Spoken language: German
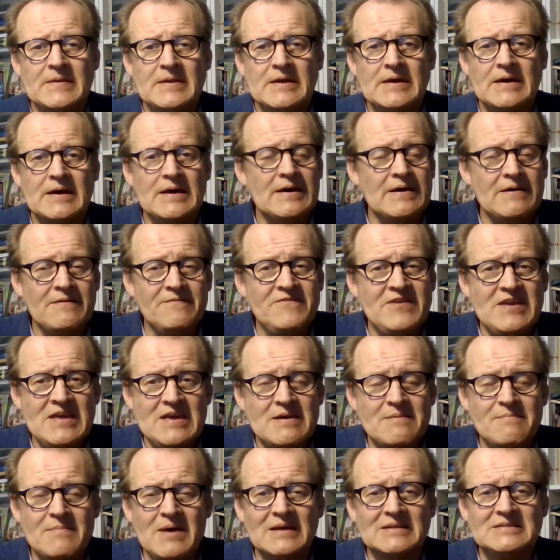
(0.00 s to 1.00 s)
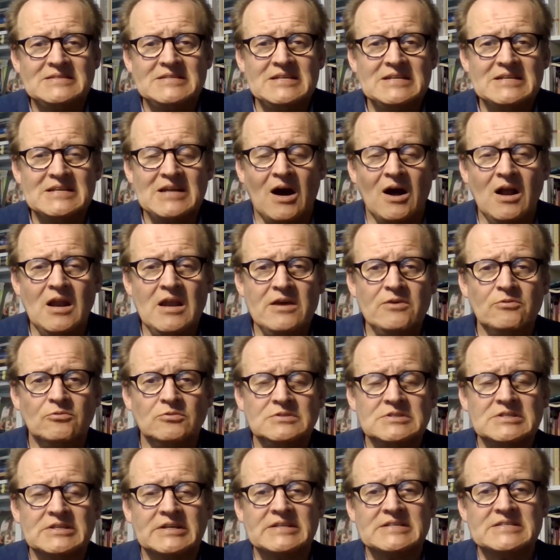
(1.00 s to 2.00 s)
Äh, wie immer sind alle
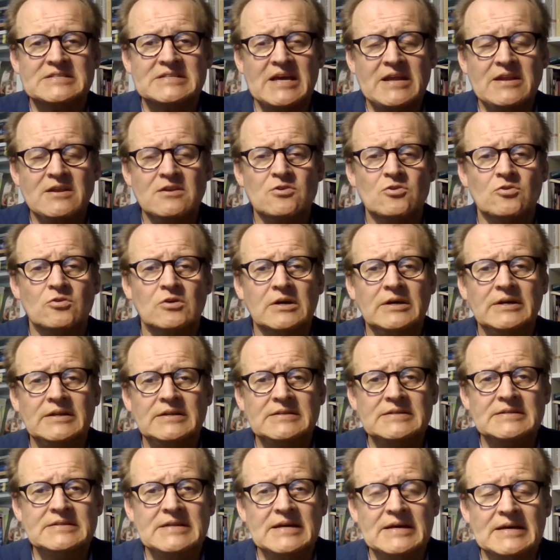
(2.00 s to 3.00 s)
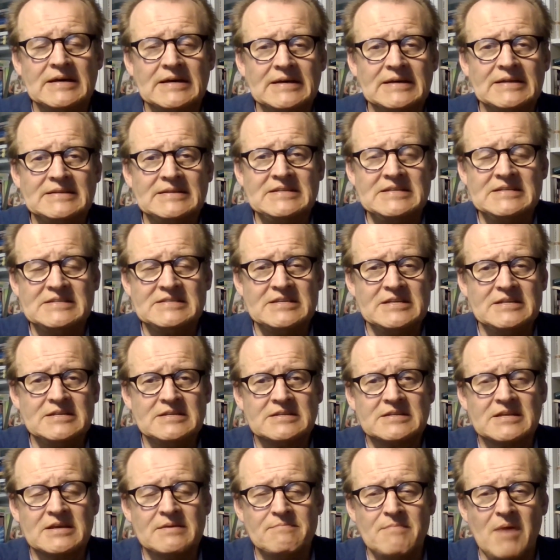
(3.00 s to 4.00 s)
unsere Sendungen, äh, die
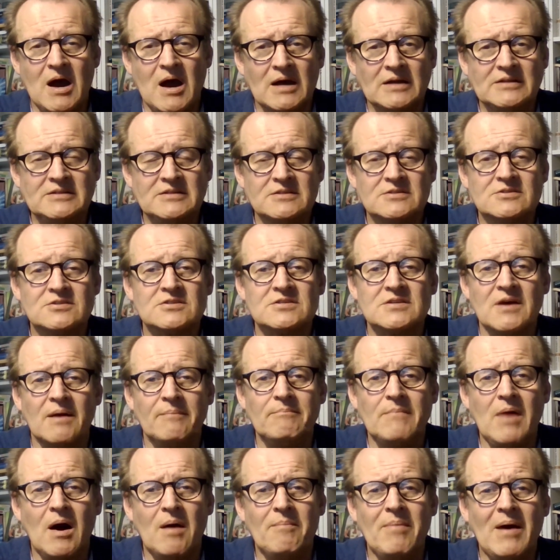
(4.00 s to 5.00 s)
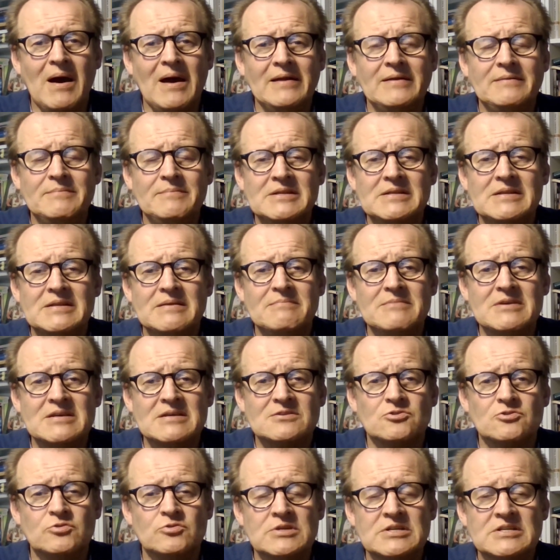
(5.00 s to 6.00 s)
sind gemacht in Zusammenarbeit mit dem
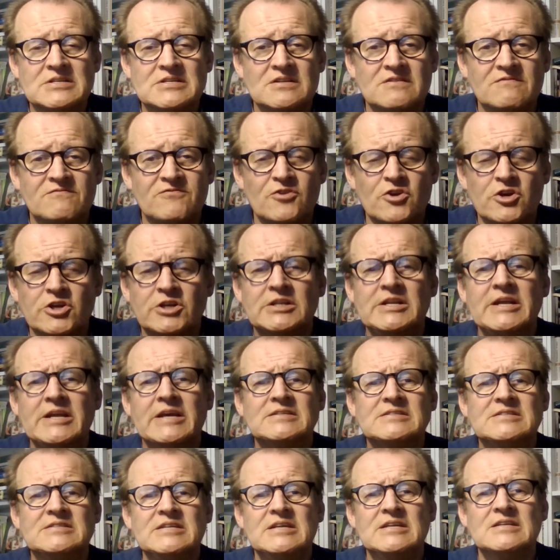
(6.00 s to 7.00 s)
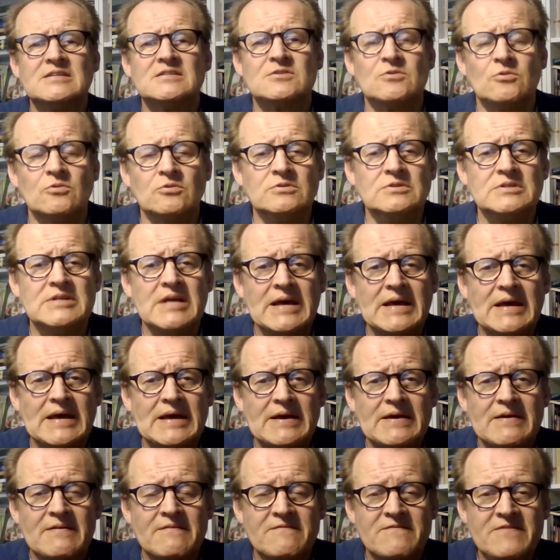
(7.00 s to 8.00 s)
Jesuitenflüchtlingsdienst und
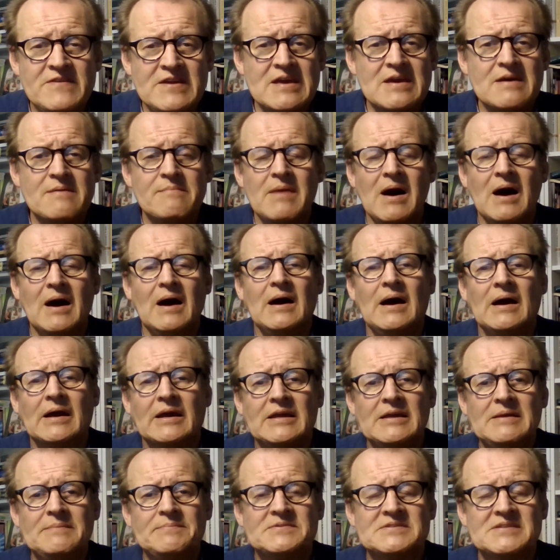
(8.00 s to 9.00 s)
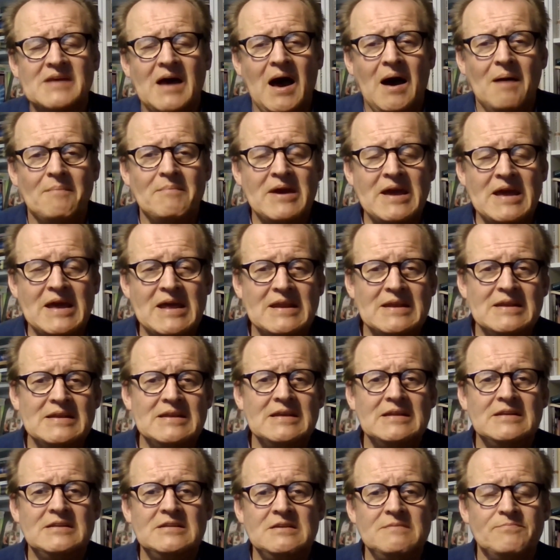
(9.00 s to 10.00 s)
wie immer gibt es am
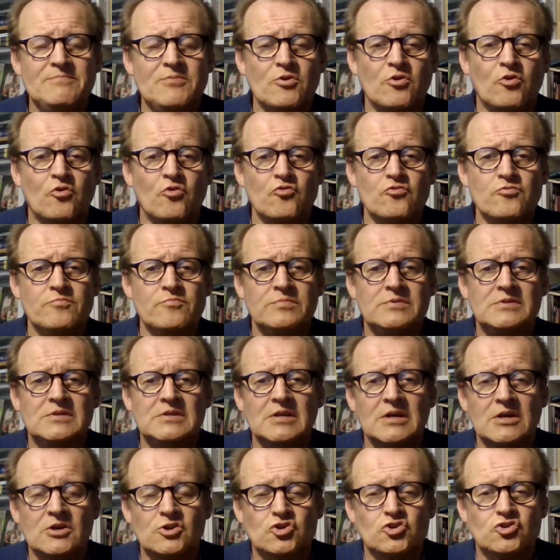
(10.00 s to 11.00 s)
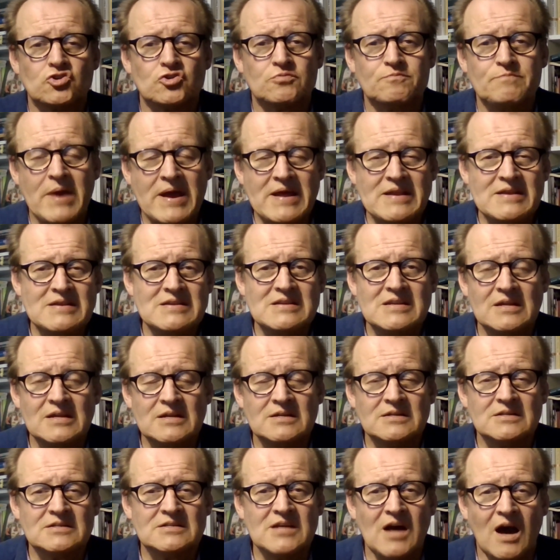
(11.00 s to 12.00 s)
Ende die berühmte
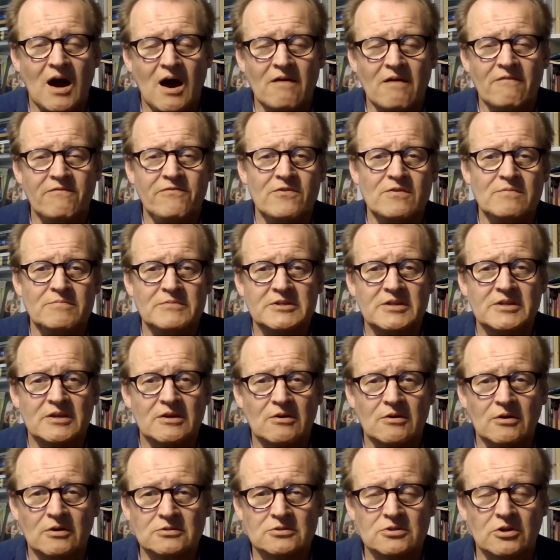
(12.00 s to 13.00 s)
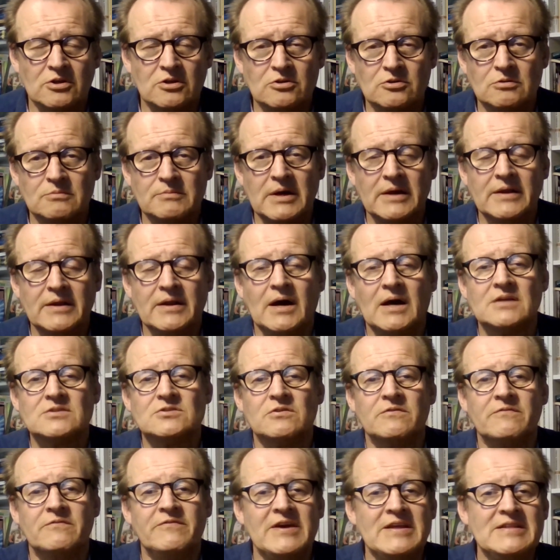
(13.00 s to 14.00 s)
Spendentafel mit den Kontonummern.
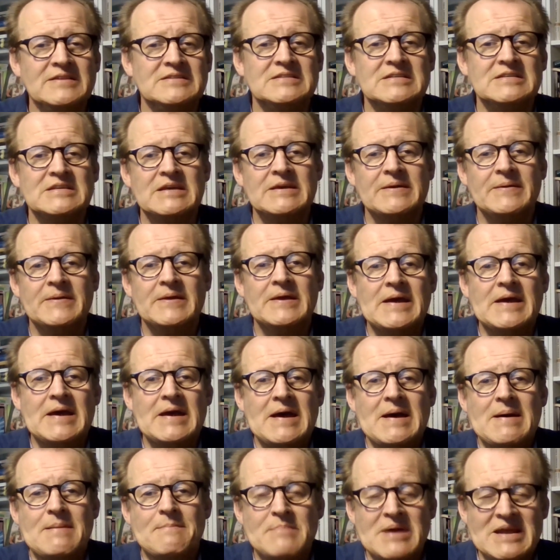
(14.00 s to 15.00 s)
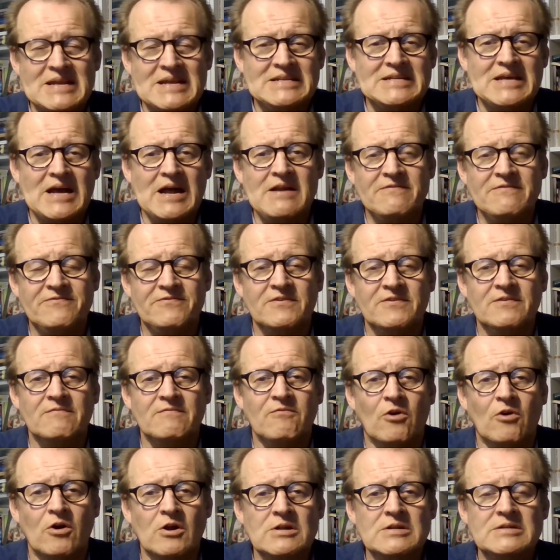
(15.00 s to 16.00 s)
Also wenn Sie mithelfen
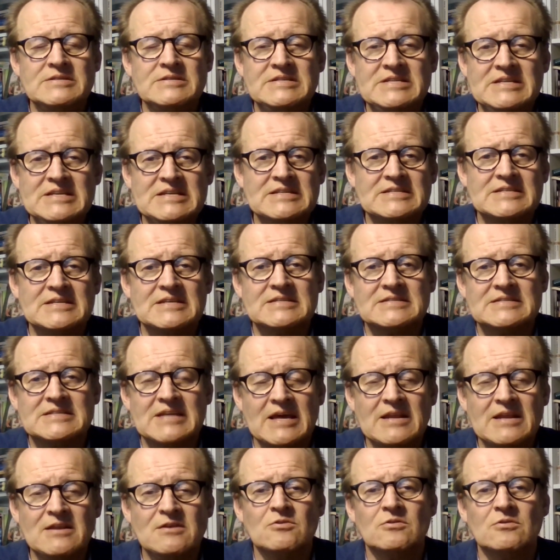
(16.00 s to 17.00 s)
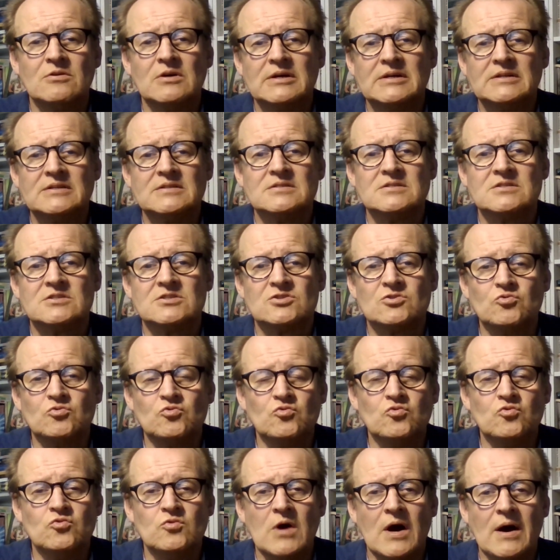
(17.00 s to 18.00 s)
wollen, diese Sendungen
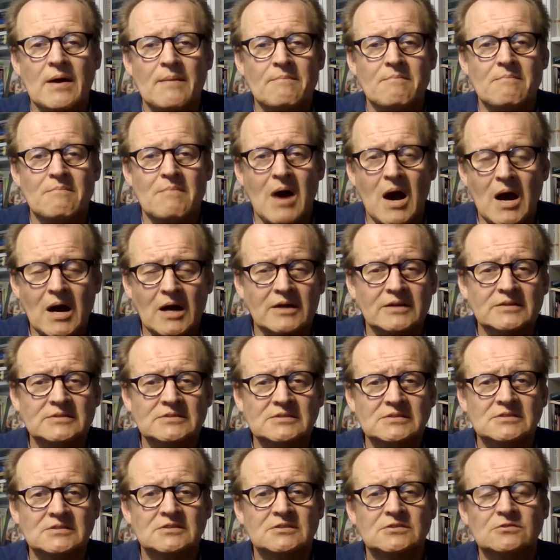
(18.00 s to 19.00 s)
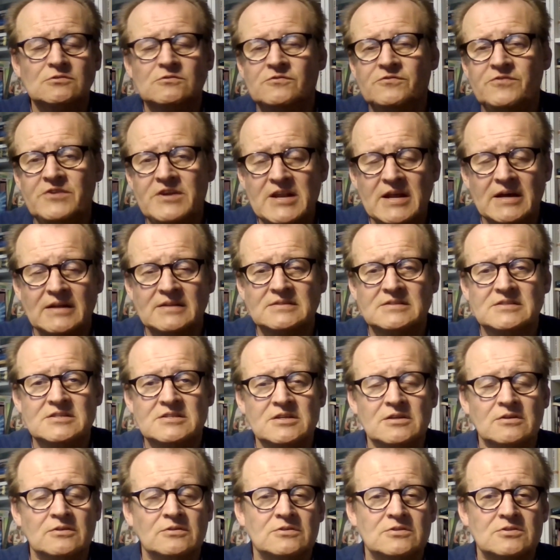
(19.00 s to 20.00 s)
zu machen, zu
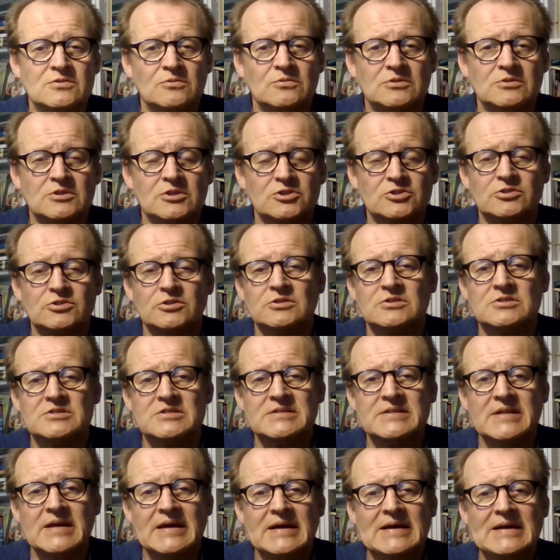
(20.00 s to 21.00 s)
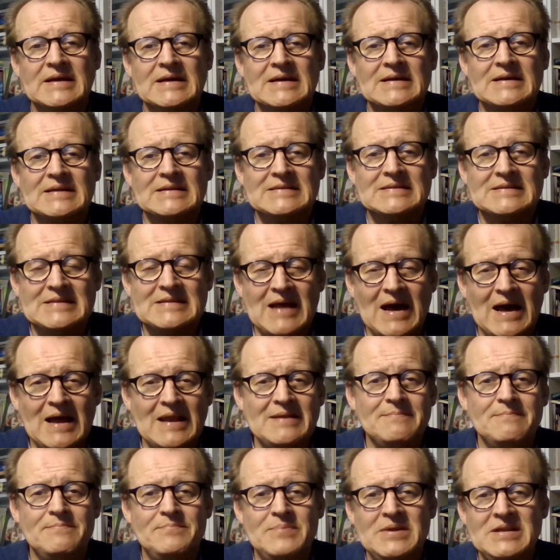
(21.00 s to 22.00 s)
finanzieren und zu unterstützen,
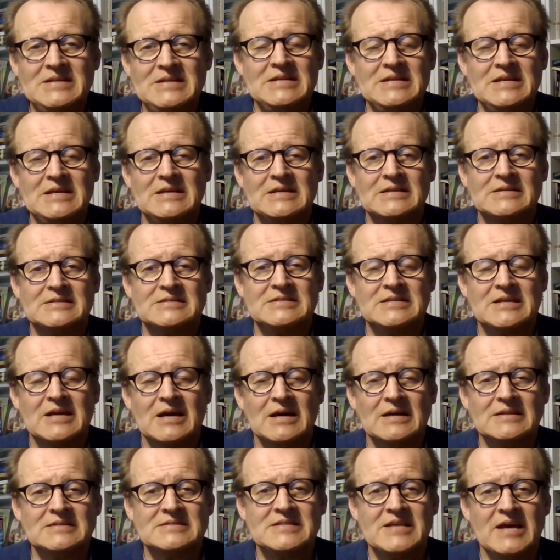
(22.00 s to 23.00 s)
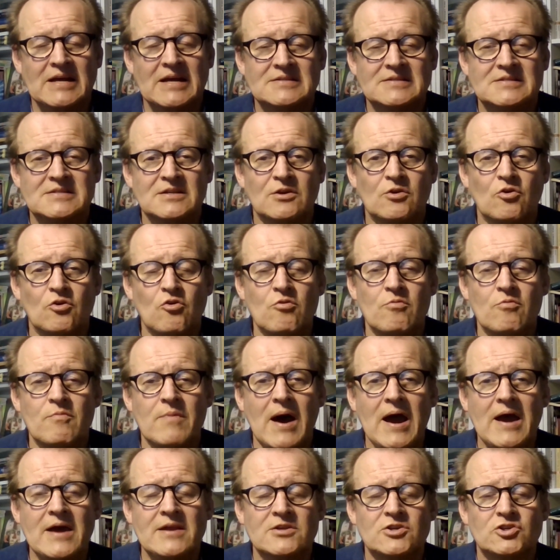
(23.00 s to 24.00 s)
dann bitte ich Sie ganz herzlich
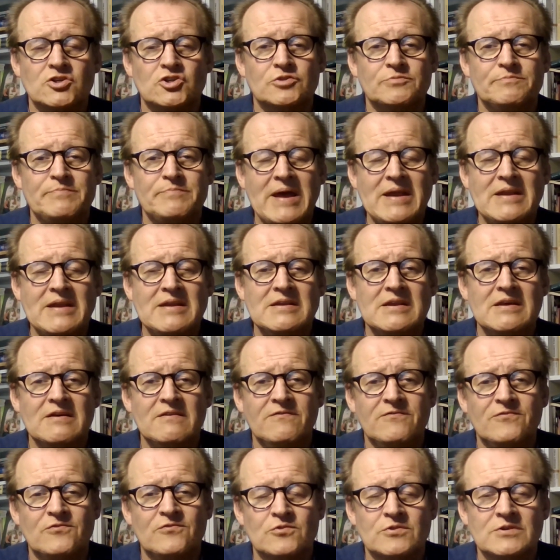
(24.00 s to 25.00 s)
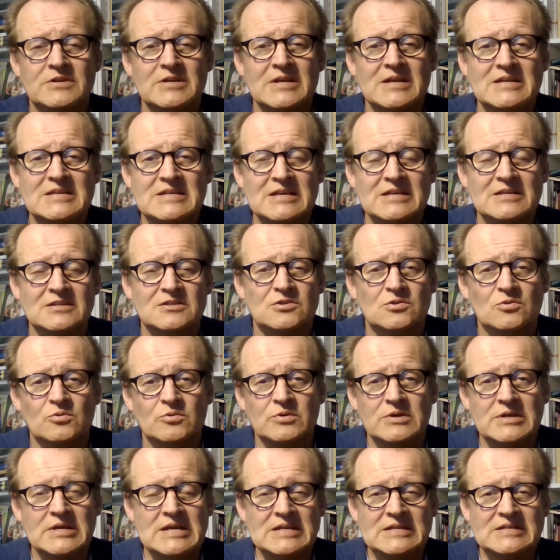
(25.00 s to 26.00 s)
um eine Spende für den
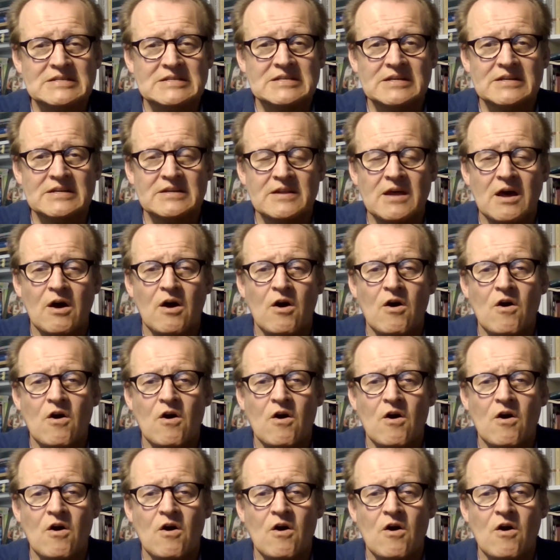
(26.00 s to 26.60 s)
Jesuiten.